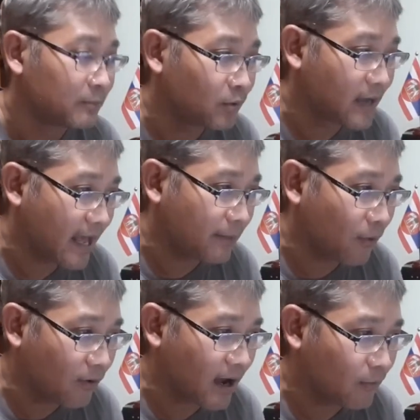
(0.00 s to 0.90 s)
ผู้ใดพก
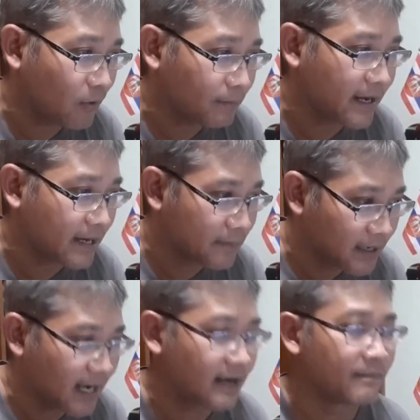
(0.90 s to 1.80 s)
อาวุธไปในเมือ
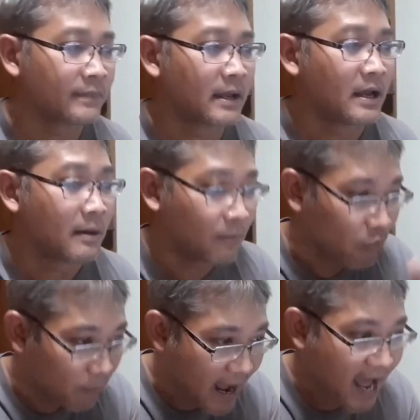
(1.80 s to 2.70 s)
ง หมู่
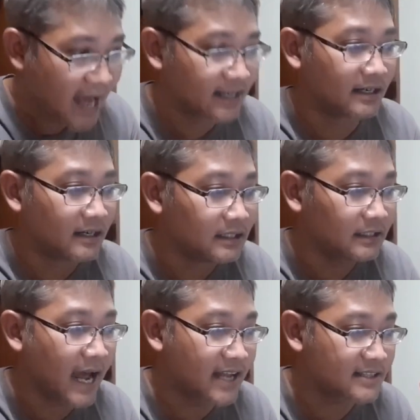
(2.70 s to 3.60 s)
บ้านหรือ
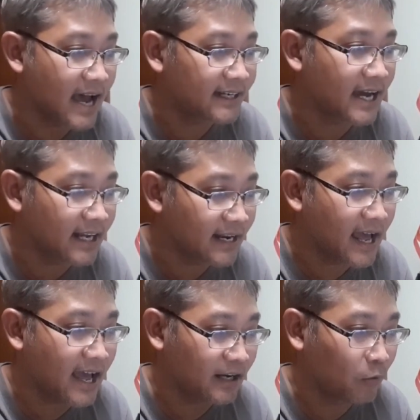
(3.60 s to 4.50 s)
ทางสาธารณะ
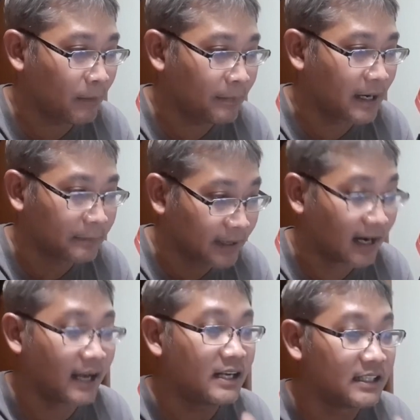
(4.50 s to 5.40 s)
โดยเปิดเผย
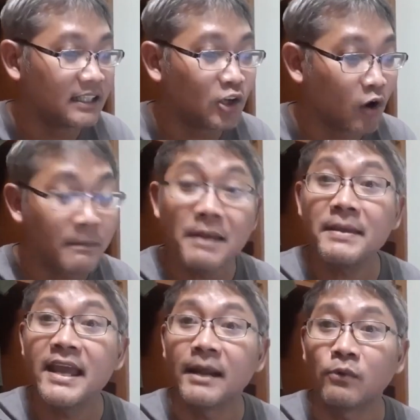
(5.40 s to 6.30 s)
หรือโดยไม่มี
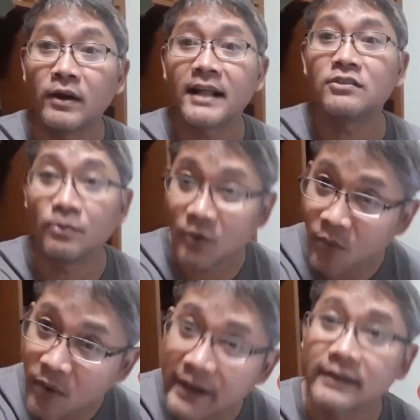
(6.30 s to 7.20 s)
เหตุผลอันสมควร